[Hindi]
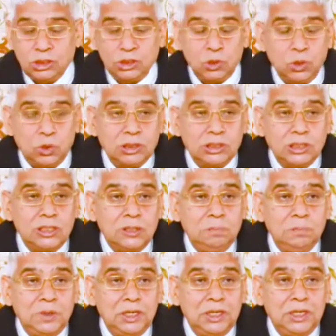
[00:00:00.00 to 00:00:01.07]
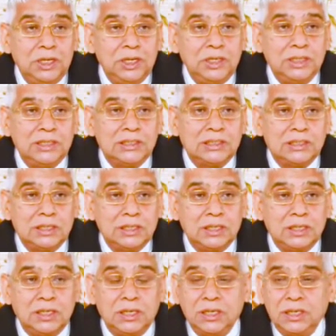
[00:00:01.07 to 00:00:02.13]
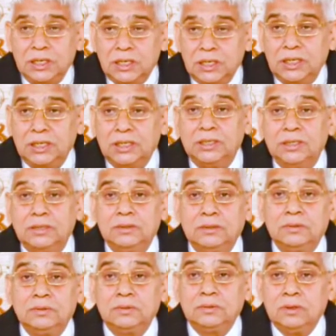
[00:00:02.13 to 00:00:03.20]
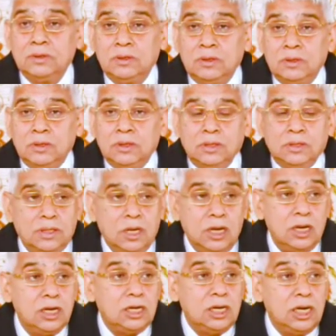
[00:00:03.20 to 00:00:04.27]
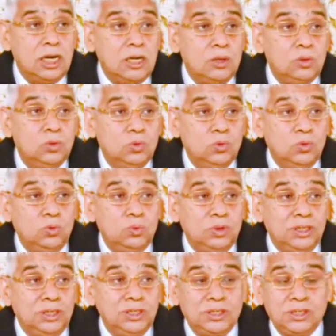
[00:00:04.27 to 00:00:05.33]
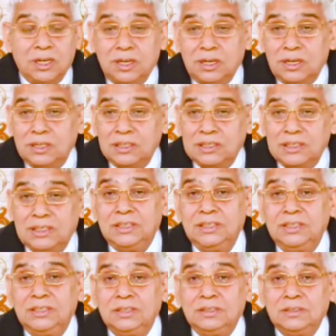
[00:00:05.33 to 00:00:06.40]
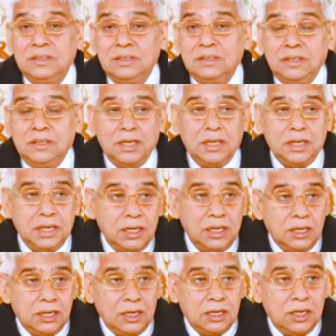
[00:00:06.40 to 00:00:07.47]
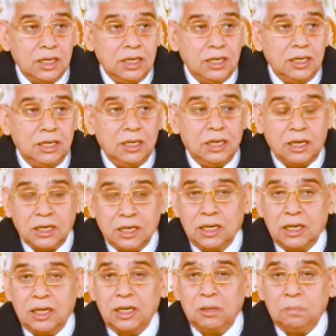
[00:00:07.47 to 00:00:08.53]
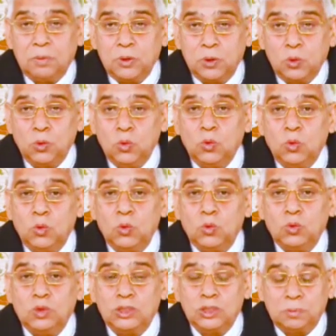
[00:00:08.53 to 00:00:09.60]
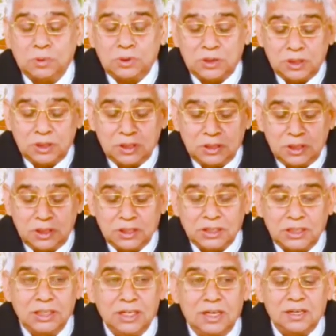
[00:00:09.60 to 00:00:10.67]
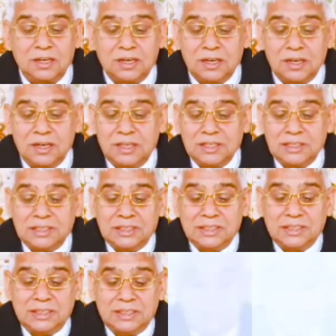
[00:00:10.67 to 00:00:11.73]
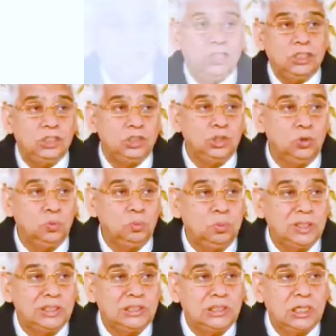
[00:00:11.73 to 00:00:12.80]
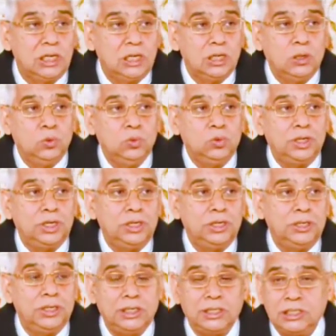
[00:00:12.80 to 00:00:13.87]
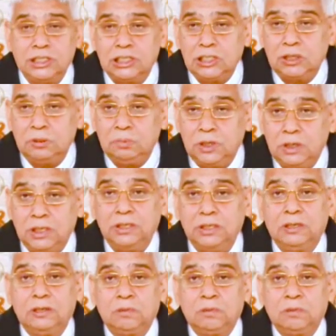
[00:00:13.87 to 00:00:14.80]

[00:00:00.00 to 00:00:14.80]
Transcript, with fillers: जो जन मेरी शरण है ताका हूँ मैं दासी गेल गेल ला गया फिरूं जब तक धरती आकाशी जो बच्चा गऊ की नजर में